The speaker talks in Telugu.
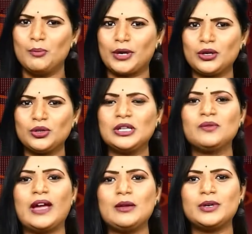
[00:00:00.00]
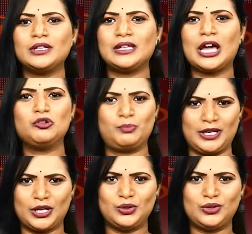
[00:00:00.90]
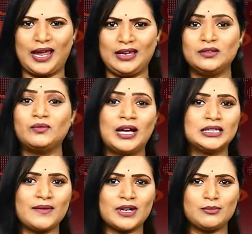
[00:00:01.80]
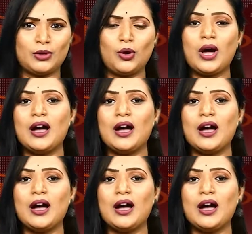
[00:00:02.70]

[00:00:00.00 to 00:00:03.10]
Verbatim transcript: ప్రకృతి వైపరీత్యాలు పెరగనున్నాయి వాతావరణంలో